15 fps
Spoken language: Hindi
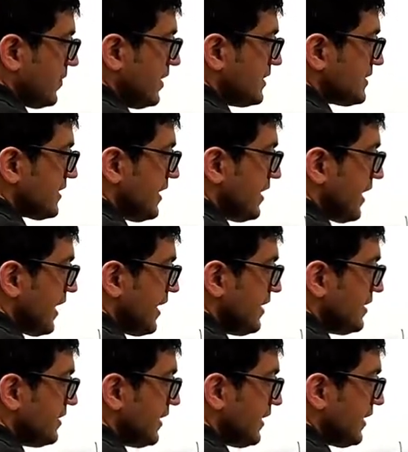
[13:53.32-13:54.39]
इसकी आई
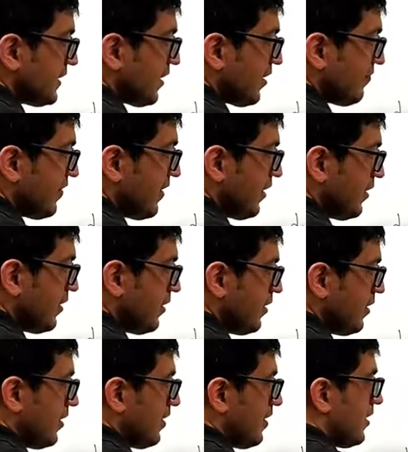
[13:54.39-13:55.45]
इधर की तरफ है
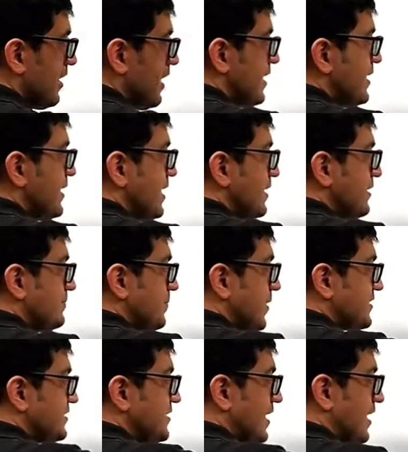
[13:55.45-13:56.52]
एंड ये इन
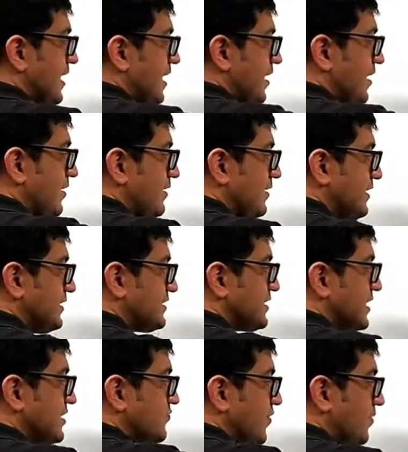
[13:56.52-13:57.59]
बच्चे का
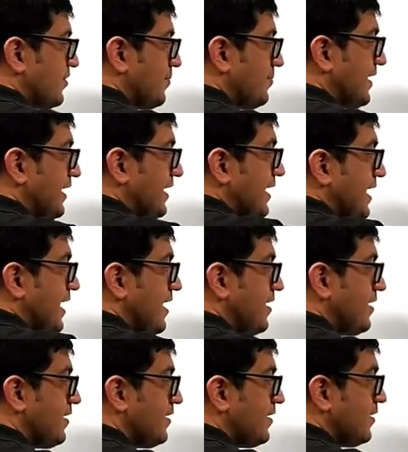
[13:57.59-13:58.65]
डिस्टेंस फ्रॉम द मिरर है
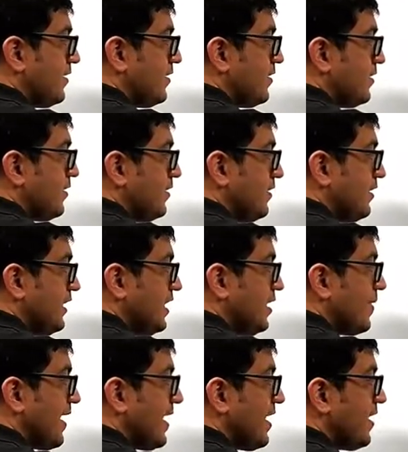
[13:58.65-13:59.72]
डी
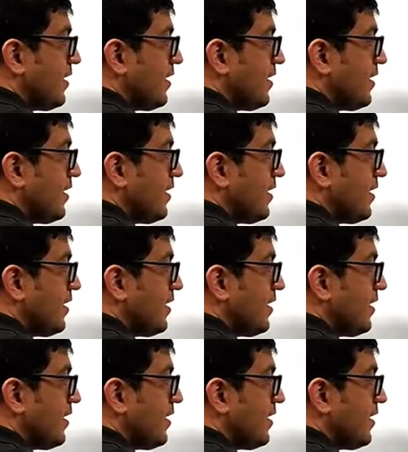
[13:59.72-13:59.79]
बाई